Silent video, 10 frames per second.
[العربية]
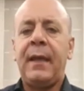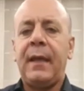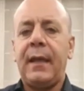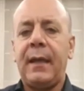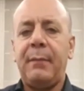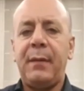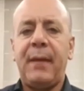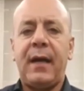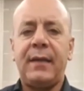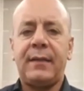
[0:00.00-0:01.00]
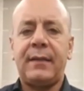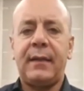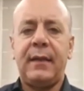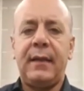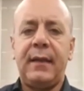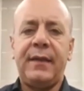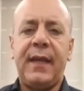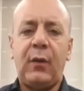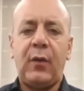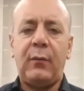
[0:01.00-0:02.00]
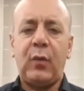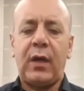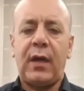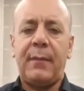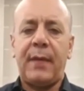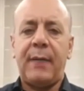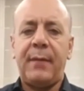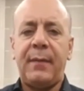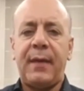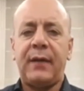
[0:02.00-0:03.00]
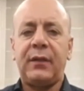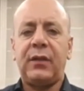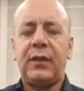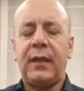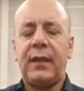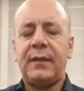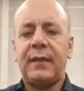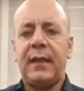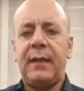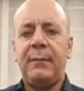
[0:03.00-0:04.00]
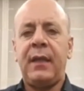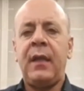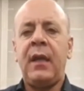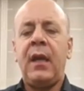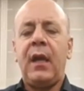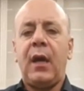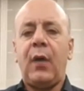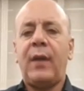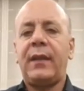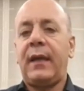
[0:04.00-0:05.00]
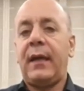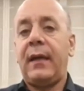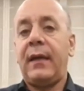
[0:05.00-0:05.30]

بمخص الدعوه المقامه امامها ضد رياض سلامه واضح